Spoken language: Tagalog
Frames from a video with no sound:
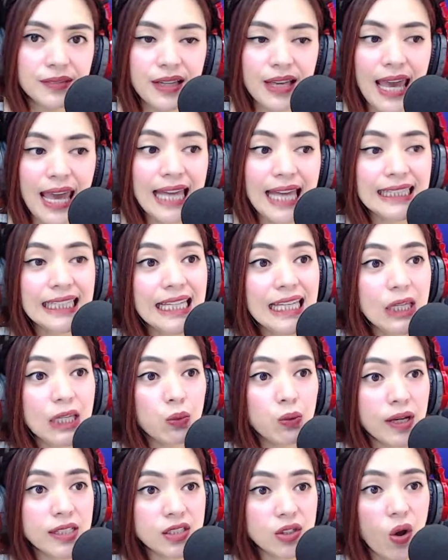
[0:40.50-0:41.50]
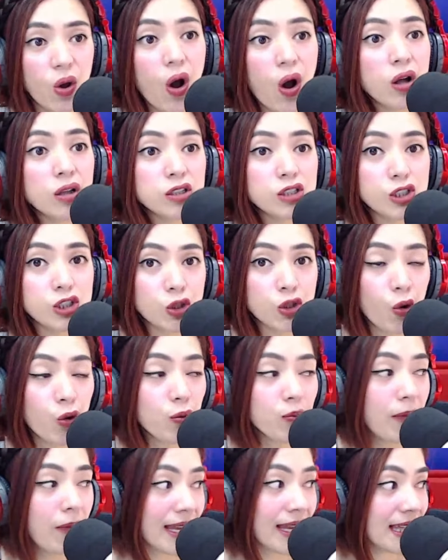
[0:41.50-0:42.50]
And he was also
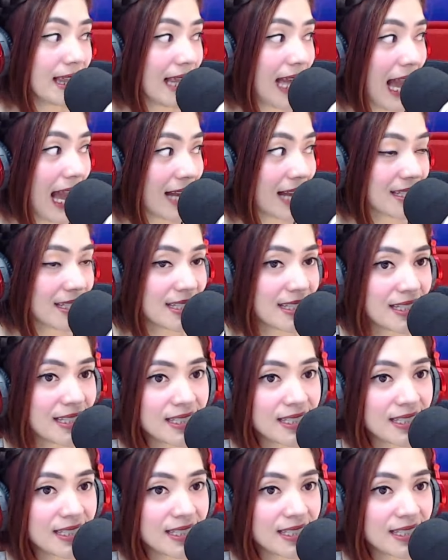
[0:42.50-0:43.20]
my last.